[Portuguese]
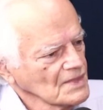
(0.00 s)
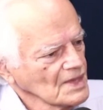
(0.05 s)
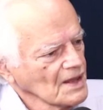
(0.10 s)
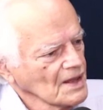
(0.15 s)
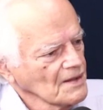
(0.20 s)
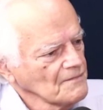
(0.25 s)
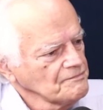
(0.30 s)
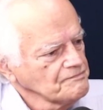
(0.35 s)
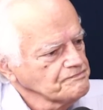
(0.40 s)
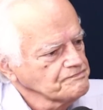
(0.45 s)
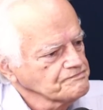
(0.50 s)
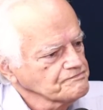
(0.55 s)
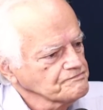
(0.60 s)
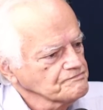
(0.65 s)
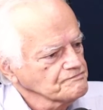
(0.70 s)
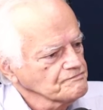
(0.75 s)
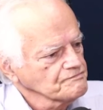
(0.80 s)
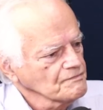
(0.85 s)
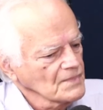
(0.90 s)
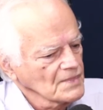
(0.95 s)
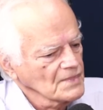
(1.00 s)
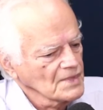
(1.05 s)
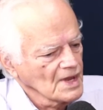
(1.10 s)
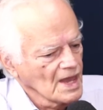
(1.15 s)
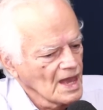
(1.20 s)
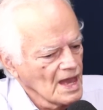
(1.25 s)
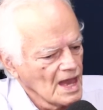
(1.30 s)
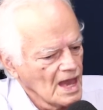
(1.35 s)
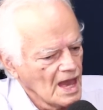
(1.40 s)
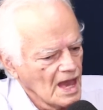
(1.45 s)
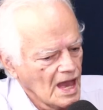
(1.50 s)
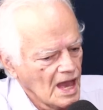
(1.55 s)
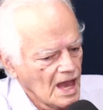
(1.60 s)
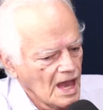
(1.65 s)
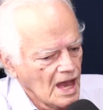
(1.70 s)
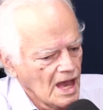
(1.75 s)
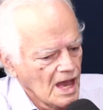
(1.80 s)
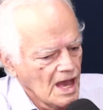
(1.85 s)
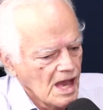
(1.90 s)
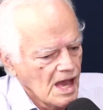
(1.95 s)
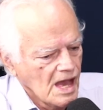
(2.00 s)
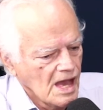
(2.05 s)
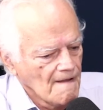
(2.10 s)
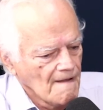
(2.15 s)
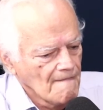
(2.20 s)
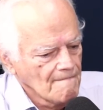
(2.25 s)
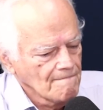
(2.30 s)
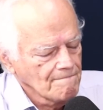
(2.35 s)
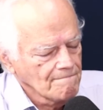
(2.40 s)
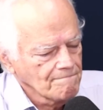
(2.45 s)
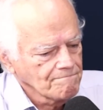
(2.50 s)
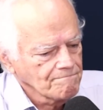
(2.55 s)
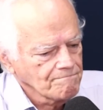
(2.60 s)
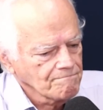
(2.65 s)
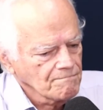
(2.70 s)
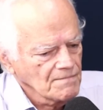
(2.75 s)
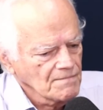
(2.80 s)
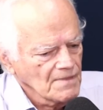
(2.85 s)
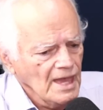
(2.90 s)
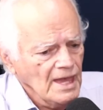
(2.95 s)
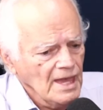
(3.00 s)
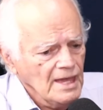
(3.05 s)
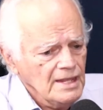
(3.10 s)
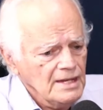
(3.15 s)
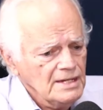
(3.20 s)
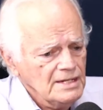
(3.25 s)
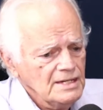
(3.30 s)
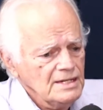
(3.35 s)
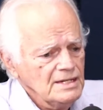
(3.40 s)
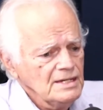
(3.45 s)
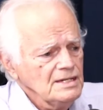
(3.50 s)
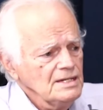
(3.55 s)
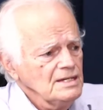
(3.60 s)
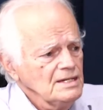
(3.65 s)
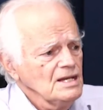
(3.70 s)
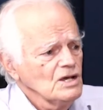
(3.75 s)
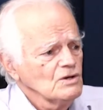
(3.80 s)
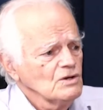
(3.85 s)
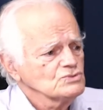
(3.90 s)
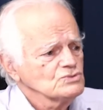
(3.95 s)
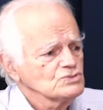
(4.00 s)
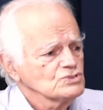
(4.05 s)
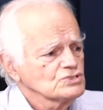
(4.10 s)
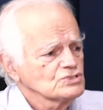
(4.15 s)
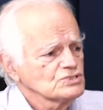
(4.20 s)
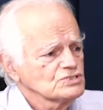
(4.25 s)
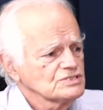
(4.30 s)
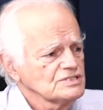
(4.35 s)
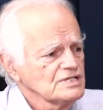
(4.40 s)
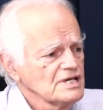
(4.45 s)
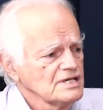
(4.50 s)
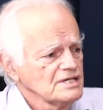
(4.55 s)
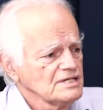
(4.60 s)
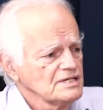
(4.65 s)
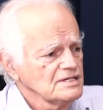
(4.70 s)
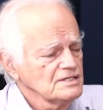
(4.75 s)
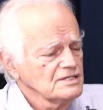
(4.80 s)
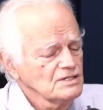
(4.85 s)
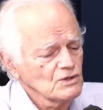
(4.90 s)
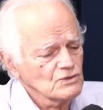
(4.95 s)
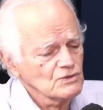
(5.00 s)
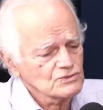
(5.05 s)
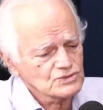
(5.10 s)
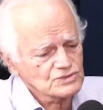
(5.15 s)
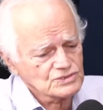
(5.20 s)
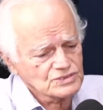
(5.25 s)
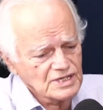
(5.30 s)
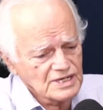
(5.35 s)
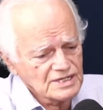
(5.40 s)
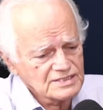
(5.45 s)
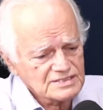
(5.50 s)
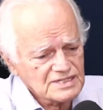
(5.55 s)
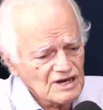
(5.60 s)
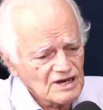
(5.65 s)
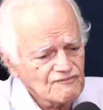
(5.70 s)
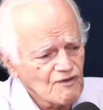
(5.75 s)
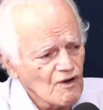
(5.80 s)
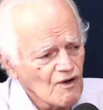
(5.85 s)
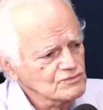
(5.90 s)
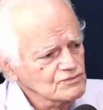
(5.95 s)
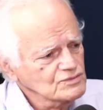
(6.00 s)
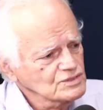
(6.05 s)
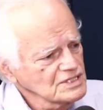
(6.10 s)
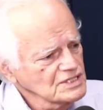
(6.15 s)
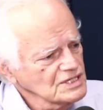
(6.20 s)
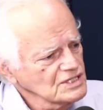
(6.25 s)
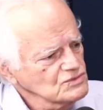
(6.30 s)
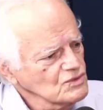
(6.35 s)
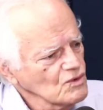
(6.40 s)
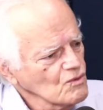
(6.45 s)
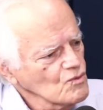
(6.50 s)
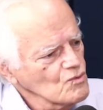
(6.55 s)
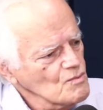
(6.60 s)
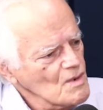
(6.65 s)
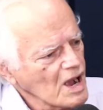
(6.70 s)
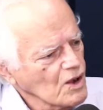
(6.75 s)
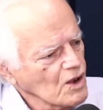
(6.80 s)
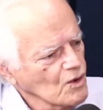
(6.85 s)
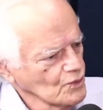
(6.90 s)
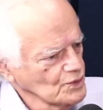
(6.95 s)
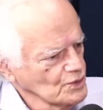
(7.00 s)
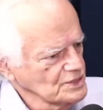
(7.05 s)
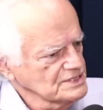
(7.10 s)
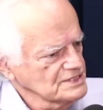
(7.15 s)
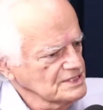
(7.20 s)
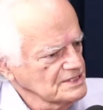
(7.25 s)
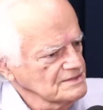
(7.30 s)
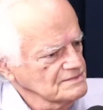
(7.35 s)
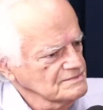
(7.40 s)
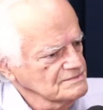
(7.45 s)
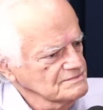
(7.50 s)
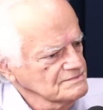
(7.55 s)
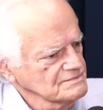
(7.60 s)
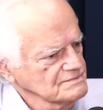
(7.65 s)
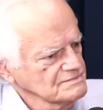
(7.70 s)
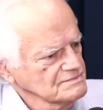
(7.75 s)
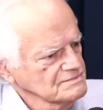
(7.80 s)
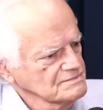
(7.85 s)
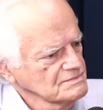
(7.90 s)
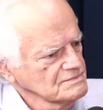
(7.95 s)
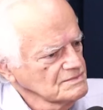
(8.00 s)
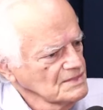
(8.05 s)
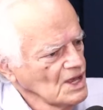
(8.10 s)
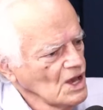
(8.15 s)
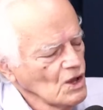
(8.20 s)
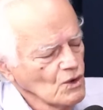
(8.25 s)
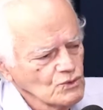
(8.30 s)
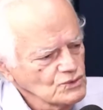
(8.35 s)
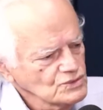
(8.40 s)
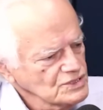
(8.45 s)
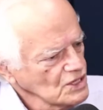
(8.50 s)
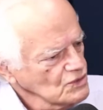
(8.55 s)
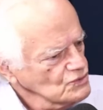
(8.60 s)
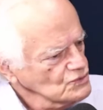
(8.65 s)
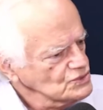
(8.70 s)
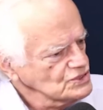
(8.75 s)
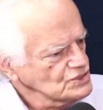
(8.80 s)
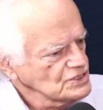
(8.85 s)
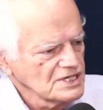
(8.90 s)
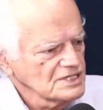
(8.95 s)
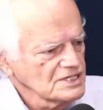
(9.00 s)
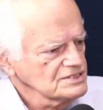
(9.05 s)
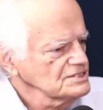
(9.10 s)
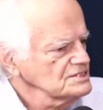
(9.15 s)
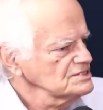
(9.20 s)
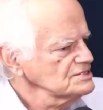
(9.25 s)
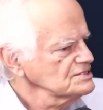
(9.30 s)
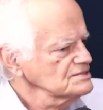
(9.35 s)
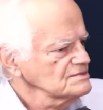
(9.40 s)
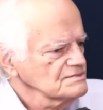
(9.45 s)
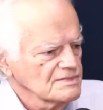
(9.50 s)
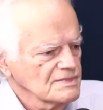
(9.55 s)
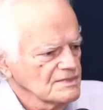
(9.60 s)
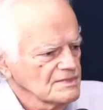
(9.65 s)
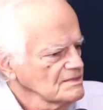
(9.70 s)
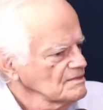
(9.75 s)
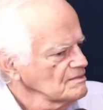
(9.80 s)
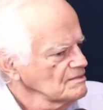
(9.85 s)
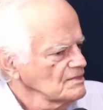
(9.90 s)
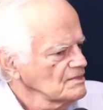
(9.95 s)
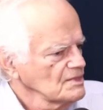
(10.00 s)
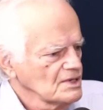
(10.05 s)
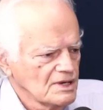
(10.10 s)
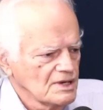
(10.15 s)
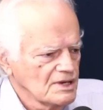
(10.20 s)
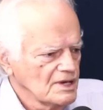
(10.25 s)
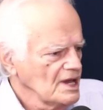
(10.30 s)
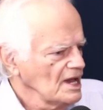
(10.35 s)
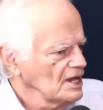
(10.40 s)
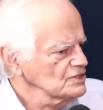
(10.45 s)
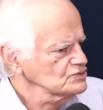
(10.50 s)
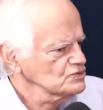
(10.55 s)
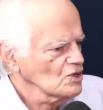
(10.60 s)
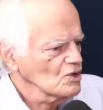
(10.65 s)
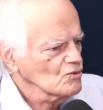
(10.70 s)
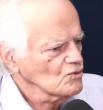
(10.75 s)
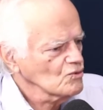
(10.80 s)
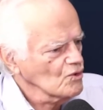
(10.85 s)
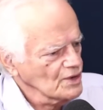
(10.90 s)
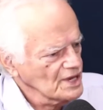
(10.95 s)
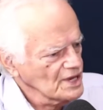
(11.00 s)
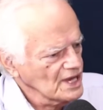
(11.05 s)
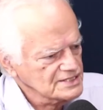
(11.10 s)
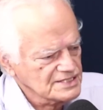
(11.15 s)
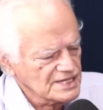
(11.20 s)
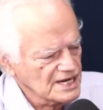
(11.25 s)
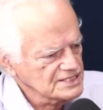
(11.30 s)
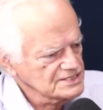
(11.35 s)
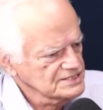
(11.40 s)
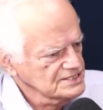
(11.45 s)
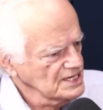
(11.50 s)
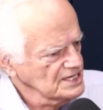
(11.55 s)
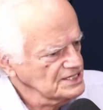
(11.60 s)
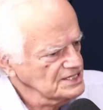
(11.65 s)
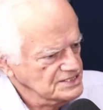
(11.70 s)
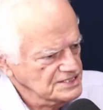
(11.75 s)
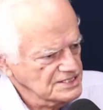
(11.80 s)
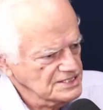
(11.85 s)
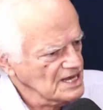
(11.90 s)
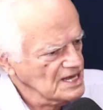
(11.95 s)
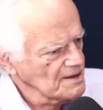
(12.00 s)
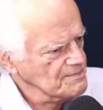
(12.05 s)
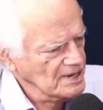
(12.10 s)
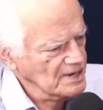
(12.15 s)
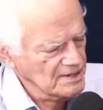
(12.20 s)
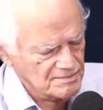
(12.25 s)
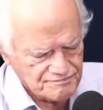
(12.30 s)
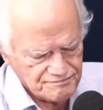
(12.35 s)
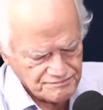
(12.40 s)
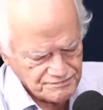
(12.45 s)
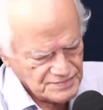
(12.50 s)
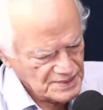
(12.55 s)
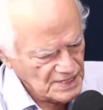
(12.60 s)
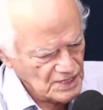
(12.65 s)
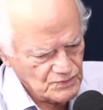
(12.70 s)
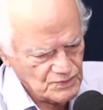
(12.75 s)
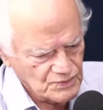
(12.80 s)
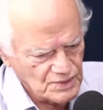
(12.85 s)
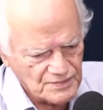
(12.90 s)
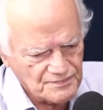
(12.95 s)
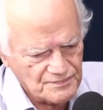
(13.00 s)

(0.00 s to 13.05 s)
impediria hoje de de voltar assim algum. Não sei, não sei. Está faltando alguma coisa. Os anunciantes, é só eu correr atrás deles que dá para. Tranquilo.